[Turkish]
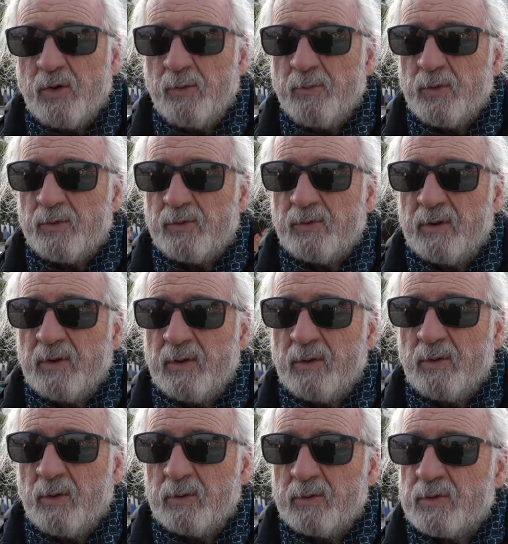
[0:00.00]
kömür e,
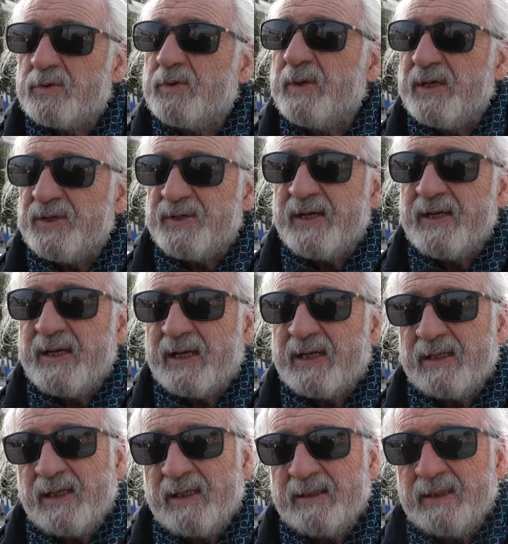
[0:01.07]
olduğu sürece ne
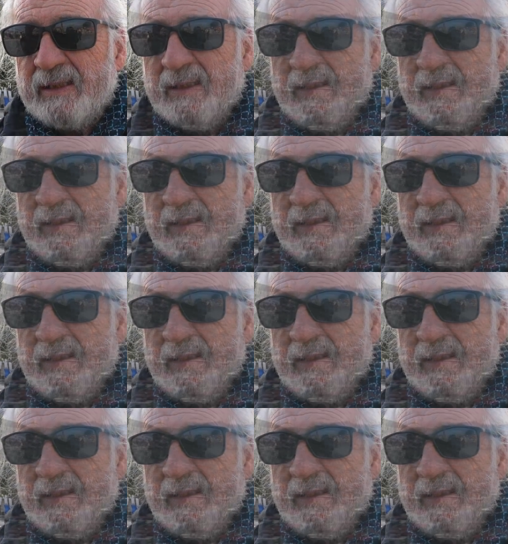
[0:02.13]
kadar da